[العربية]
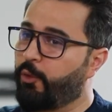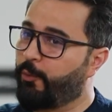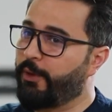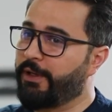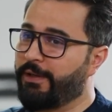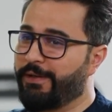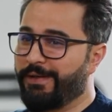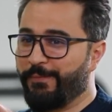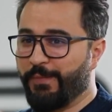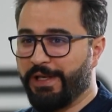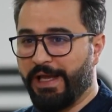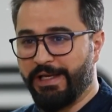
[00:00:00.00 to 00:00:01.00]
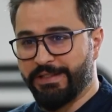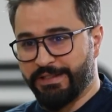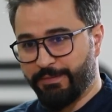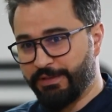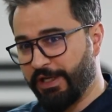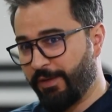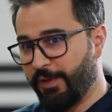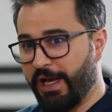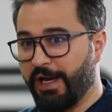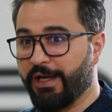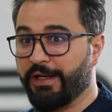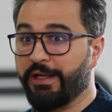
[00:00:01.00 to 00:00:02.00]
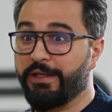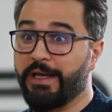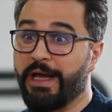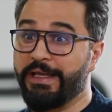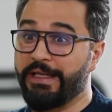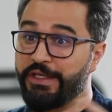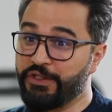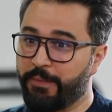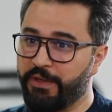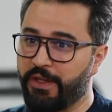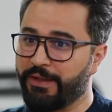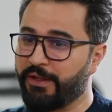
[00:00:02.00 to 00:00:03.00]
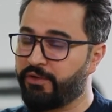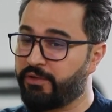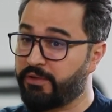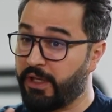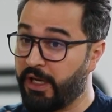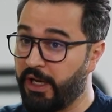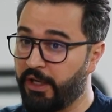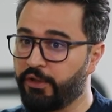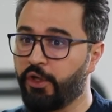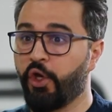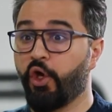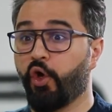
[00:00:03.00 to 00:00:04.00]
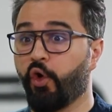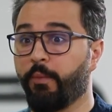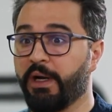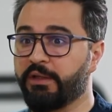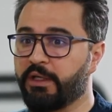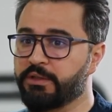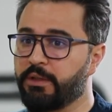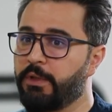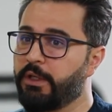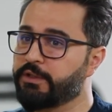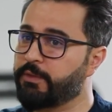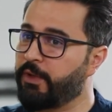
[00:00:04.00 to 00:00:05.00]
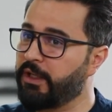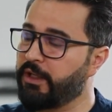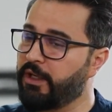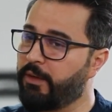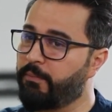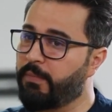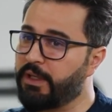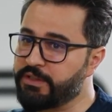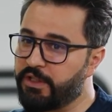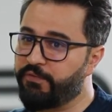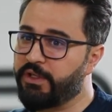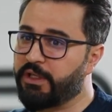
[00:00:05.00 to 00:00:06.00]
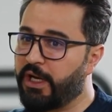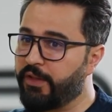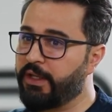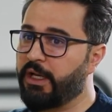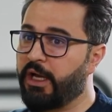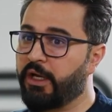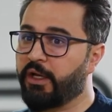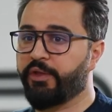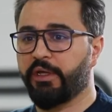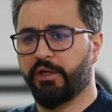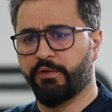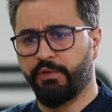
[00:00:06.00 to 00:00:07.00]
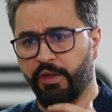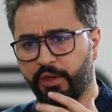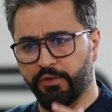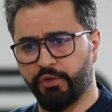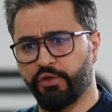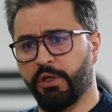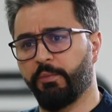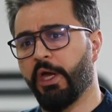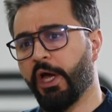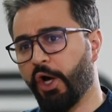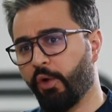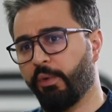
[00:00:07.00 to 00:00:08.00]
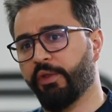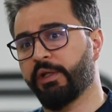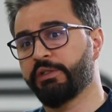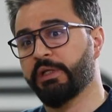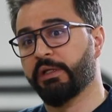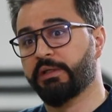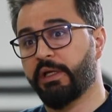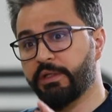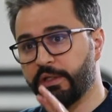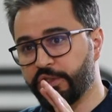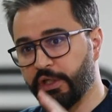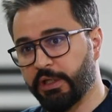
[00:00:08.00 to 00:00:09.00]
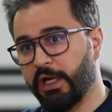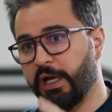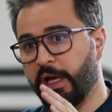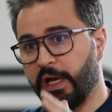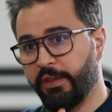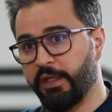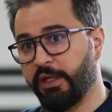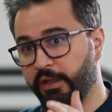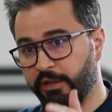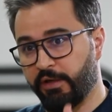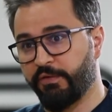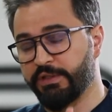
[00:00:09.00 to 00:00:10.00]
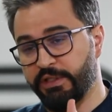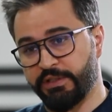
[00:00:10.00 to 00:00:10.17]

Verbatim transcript: وبال بالعكس الجانب الاخر الناحيه الايجابيه اذا كنت انت هادئ وما تعصب سبحان الله ما تصير فيك هذه الاعراض كارتفاع ضغط الدم او بعض الجلطات جراء هذه النرفزه